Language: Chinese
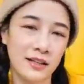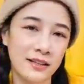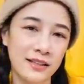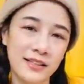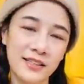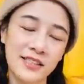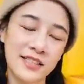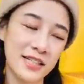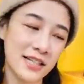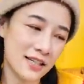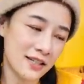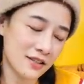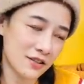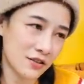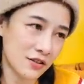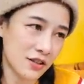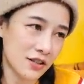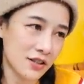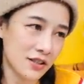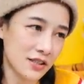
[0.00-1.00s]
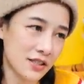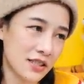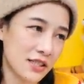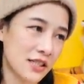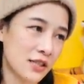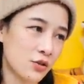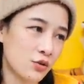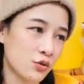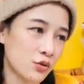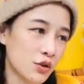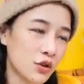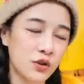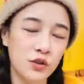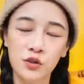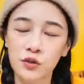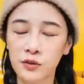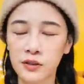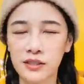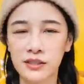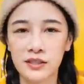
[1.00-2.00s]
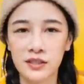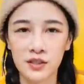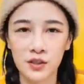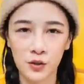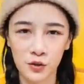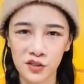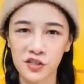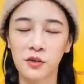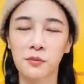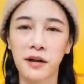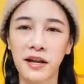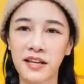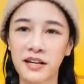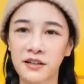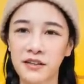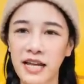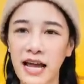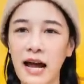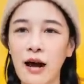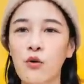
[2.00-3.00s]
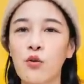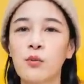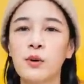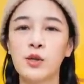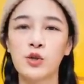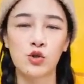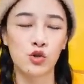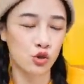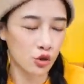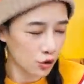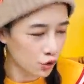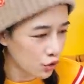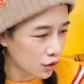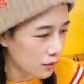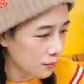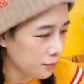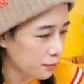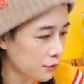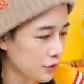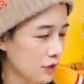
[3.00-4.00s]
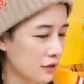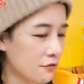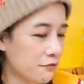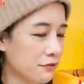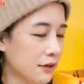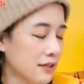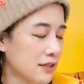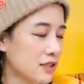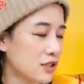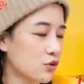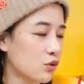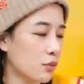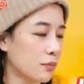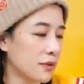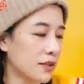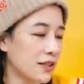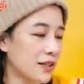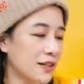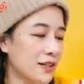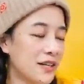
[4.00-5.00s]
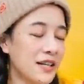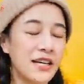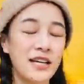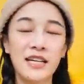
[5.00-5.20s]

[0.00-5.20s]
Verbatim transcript: 那既然呢，今天主轴的重点是由小排到大，我们绝对不能放弃我们的。